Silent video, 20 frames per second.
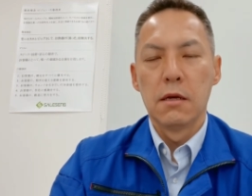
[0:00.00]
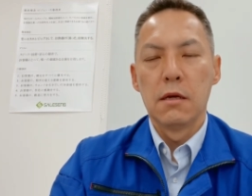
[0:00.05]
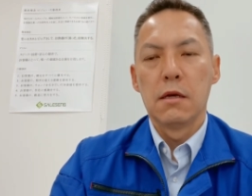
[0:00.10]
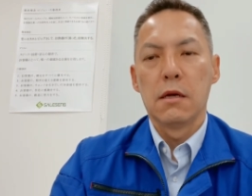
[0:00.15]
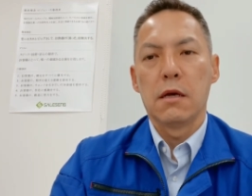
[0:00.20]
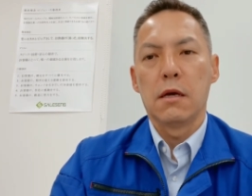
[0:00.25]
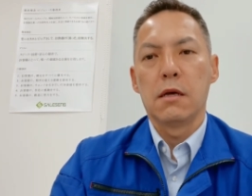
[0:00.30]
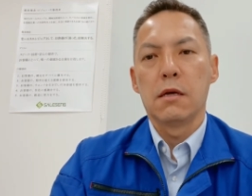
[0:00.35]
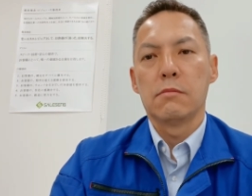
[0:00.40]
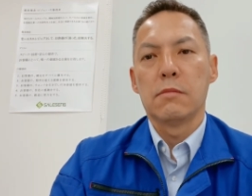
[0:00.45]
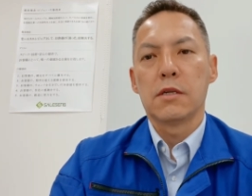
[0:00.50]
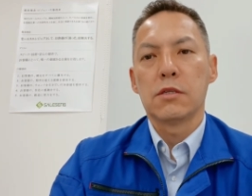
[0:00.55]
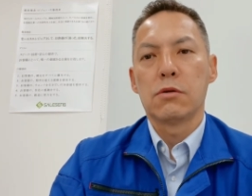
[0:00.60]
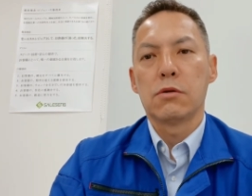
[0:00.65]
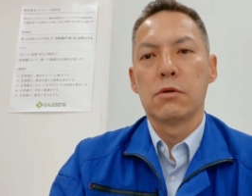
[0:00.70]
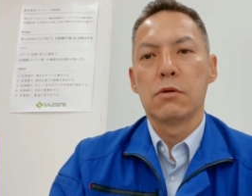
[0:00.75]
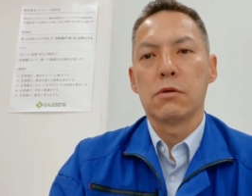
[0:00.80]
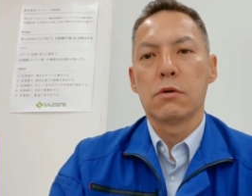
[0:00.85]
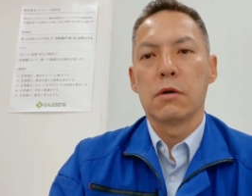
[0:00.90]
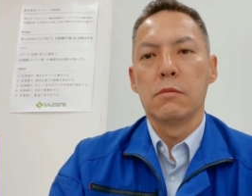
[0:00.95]
えー、まあ、
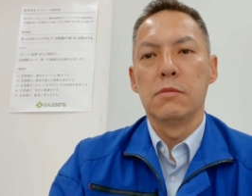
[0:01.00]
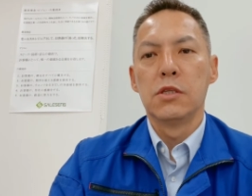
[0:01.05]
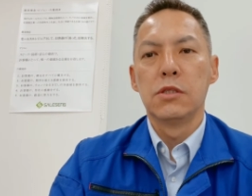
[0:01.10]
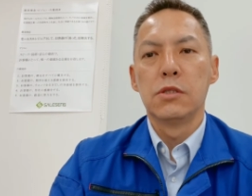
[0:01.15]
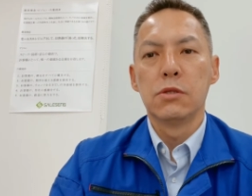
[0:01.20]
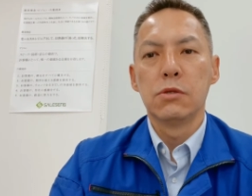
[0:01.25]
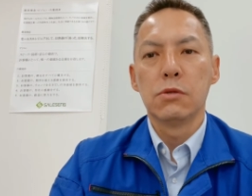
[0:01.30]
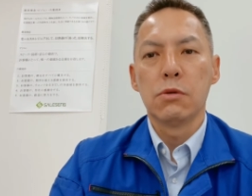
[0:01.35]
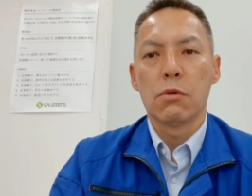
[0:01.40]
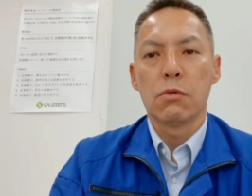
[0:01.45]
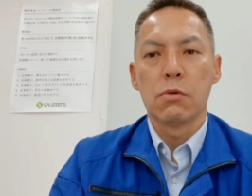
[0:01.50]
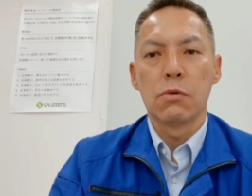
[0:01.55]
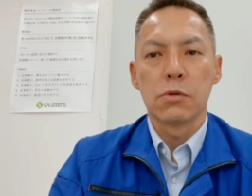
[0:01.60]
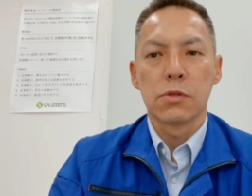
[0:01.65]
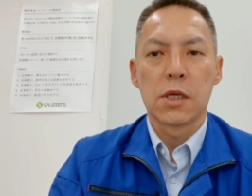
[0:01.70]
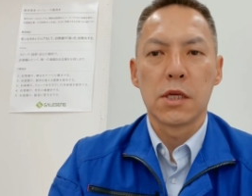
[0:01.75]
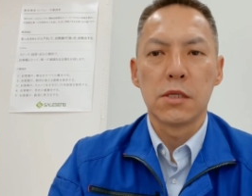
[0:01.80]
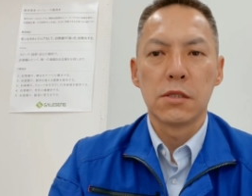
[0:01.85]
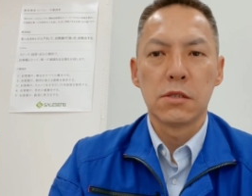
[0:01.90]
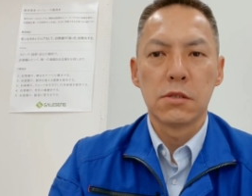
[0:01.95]
それとか水のこう
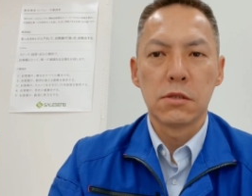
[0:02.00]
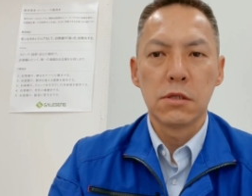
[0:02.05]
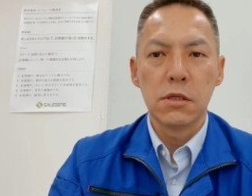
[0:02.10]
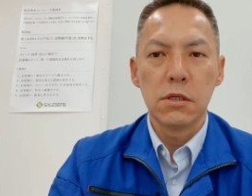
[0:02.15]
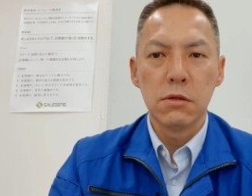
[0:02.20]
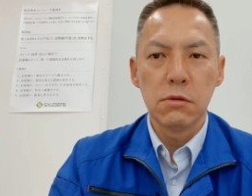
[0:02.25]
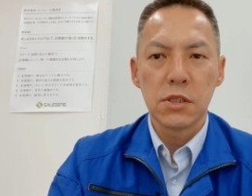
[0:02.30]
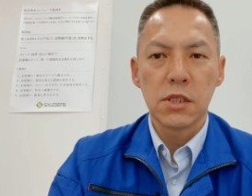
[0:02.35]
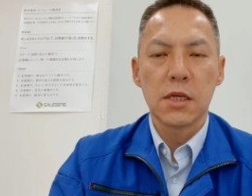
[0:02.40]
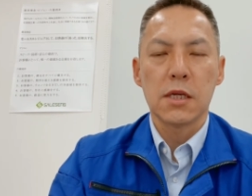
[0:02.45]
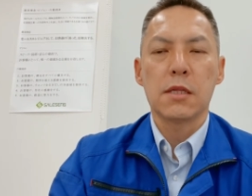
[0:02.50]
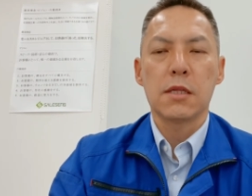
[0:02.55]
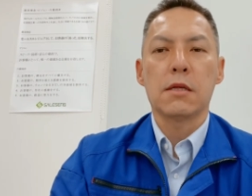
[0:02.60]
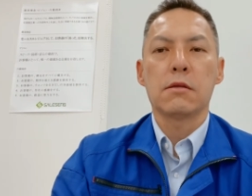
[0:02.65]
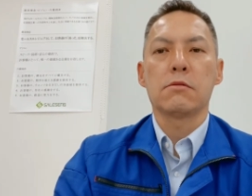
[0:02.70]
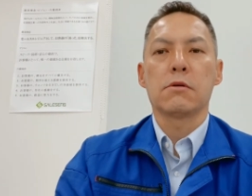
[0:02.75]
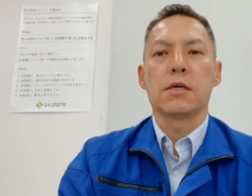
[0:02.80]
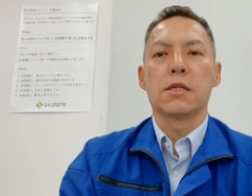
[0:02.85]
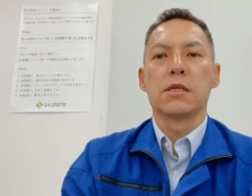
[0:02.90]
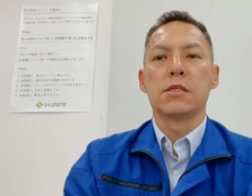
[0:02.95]
節水の仕
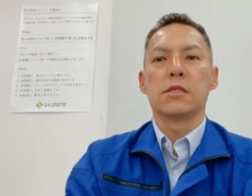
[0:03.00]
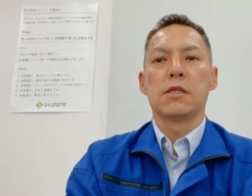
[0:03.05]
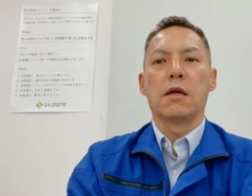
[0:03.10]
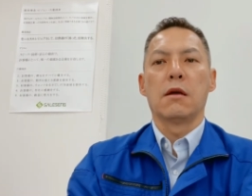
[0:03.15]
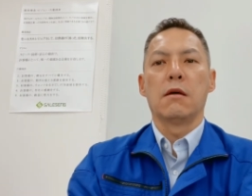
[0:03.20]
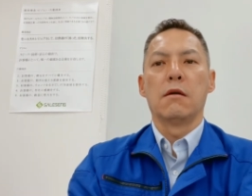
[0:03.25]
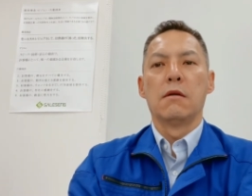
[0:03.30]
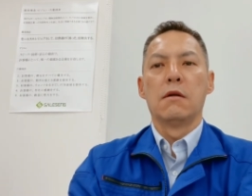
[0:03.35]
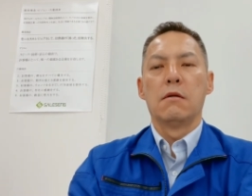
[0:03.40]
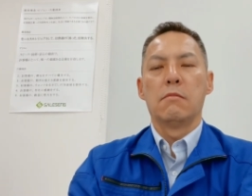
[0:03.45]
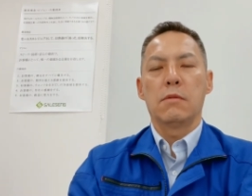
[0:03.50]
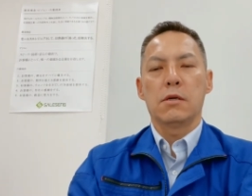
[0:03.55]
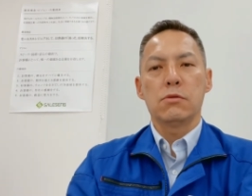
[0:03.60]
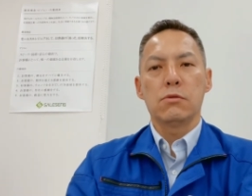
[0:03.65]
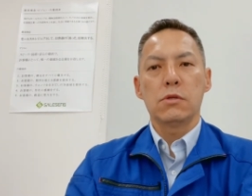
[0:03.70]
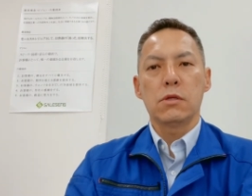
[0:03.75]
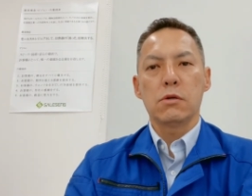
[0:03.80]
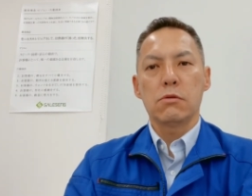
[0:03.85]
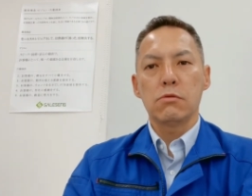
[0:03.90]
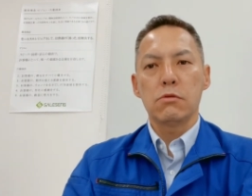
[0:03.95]
方とかですね、まあ、
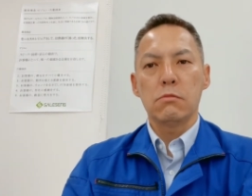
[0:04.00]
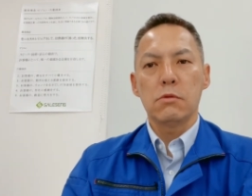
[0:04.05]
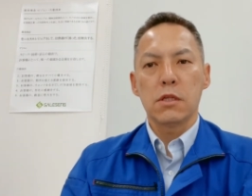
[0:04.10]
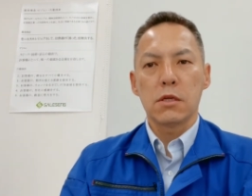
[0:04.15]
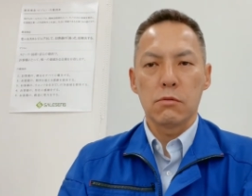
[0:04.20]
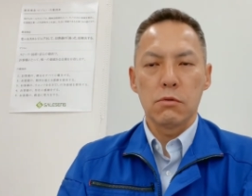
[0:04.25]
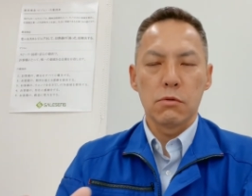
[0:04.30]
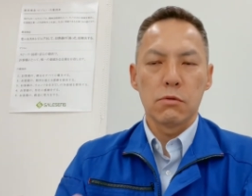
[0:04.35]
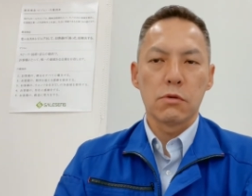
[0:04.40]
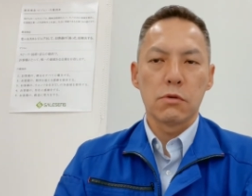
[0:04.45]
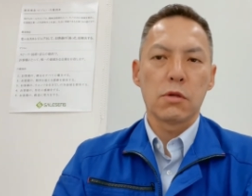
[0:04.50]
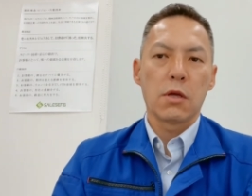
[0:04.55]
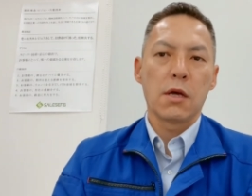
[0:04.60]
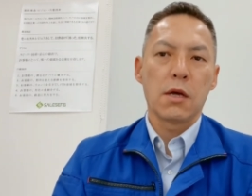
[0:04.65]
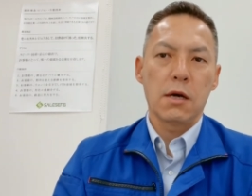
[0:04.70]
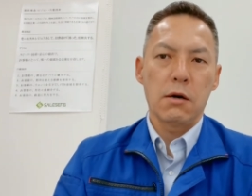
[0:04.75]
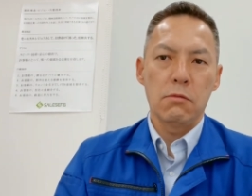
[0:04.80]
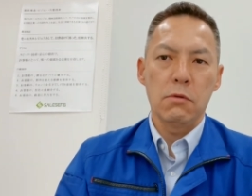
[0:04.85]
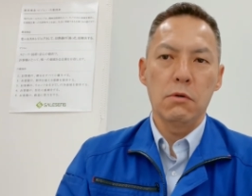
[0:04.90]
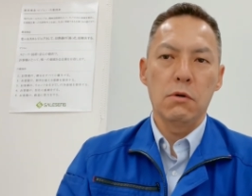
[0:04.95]
そういったことまでこうご
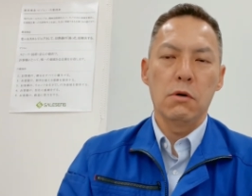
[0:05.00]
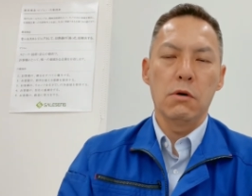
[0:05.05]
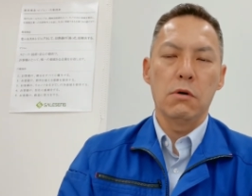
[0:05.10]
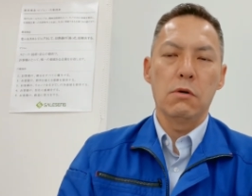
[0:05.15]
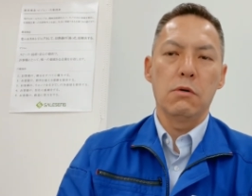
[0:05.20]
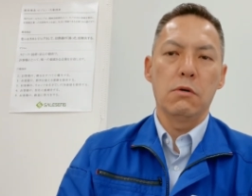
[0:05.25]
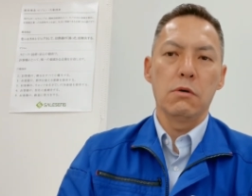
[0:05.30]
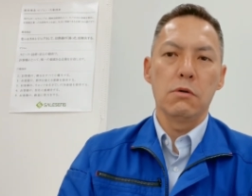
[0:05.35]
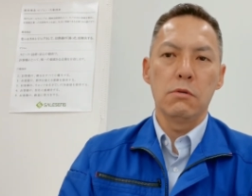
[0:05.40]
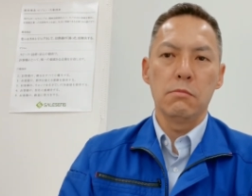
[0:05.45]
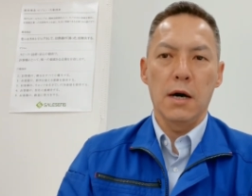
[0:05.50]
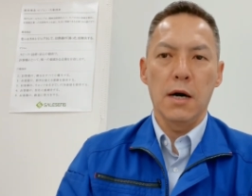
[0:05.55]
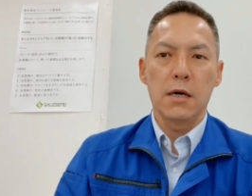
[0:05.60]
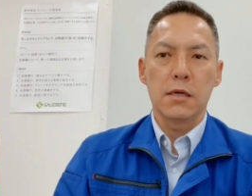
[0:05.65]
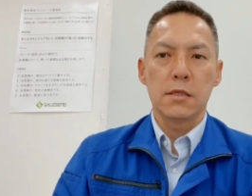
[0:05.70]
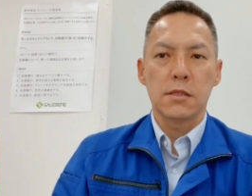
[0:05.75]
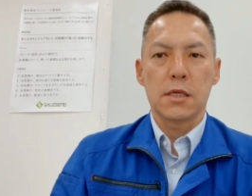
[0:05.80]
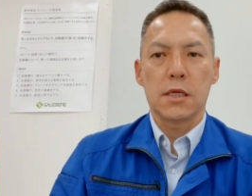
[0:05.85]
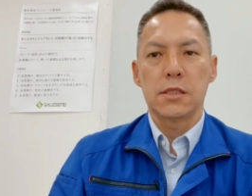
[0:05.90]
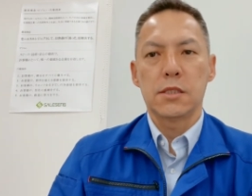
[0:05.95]
提案を
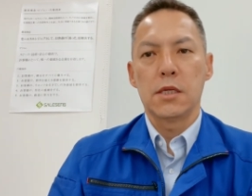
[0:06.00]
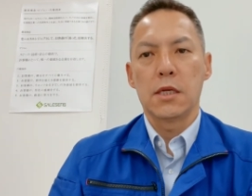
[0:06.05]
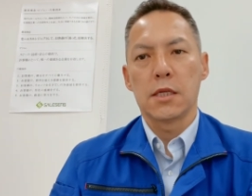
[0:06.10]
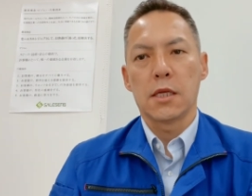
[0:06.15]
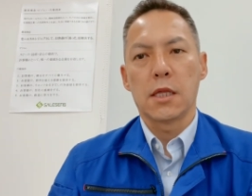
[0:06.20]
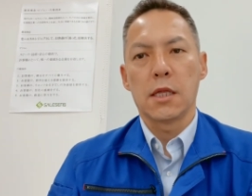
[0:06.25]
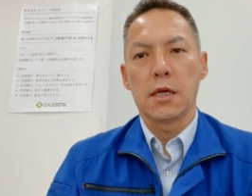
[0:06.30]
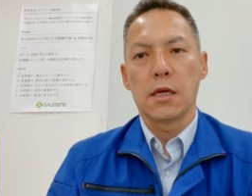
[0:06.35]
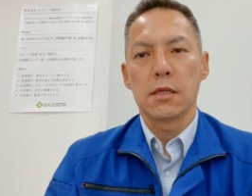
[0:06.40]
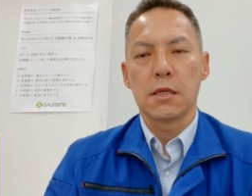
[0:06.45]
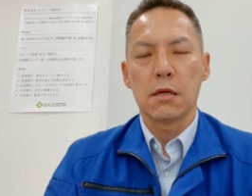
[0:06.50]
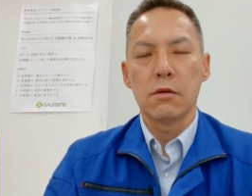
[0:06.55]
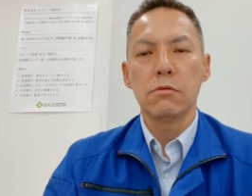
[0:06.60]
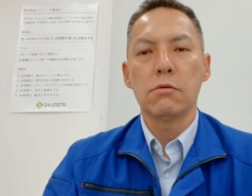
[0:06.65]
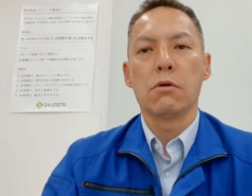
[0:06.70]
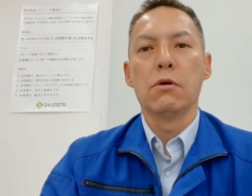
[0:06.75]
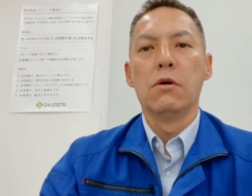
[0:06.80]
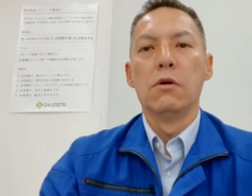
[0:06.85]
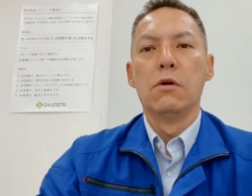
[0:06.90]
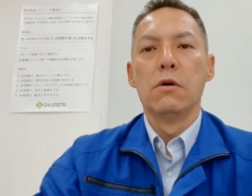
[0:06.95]
今させていただいている
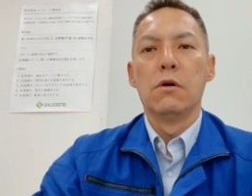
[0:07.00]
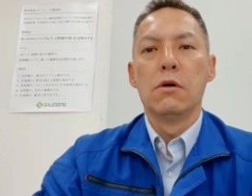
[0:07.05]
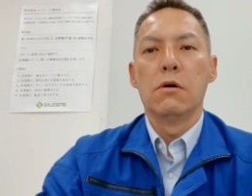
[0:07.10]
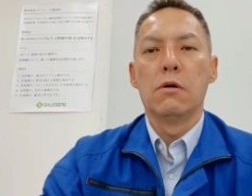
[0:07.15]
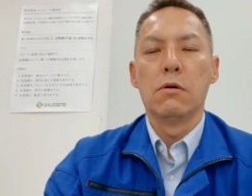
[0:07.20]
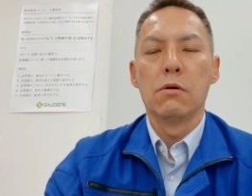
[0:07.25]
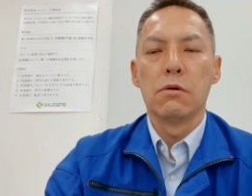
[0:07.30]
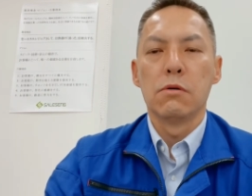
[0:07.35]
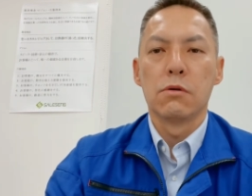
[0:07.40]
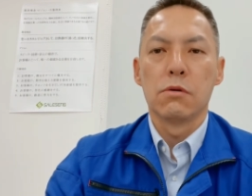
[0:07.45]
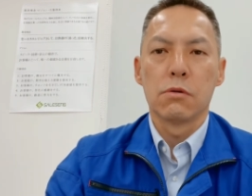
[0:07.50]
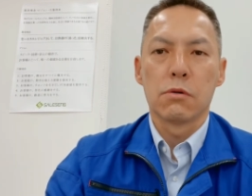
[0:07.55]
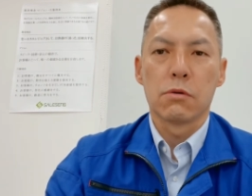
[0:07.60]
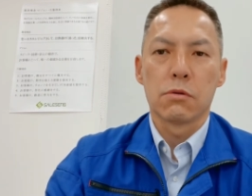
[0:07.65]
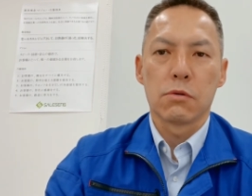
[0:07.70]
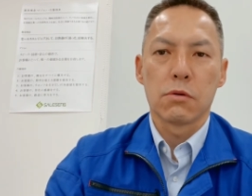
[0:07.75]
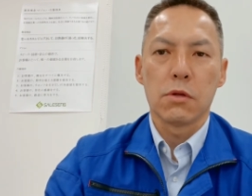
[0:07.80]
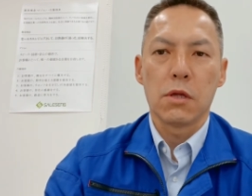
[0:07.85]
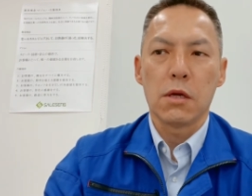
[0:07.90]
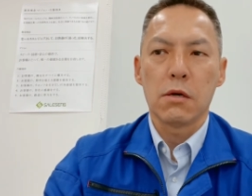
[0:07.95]
という
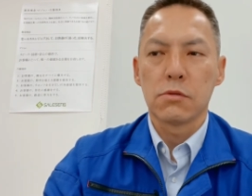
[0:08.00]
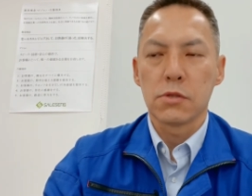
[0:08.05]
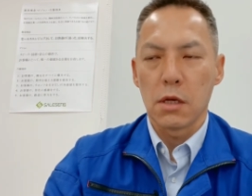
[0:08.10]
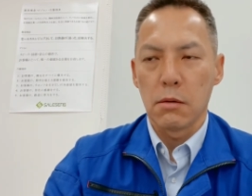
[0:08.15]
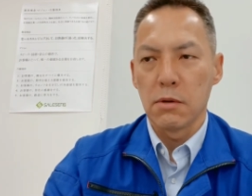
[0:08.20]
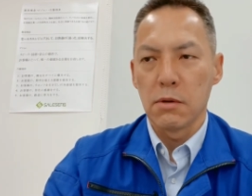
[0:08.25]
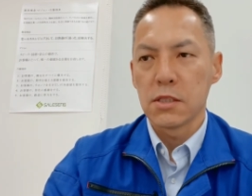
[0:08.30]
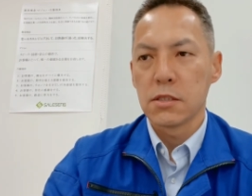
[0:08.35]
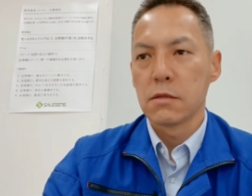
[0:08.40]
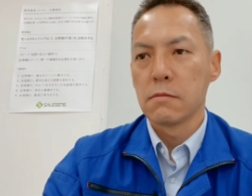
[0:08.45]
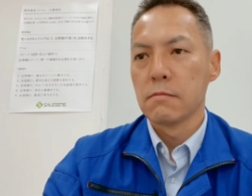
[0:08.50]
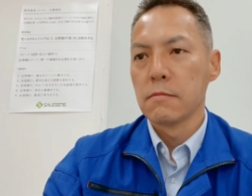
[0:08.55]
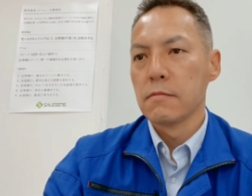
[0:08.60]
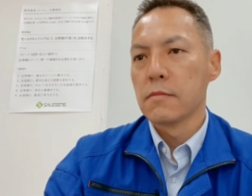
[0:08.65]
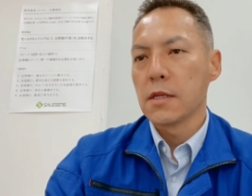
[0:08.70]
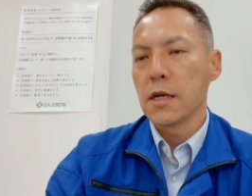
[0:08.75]
ことでございます。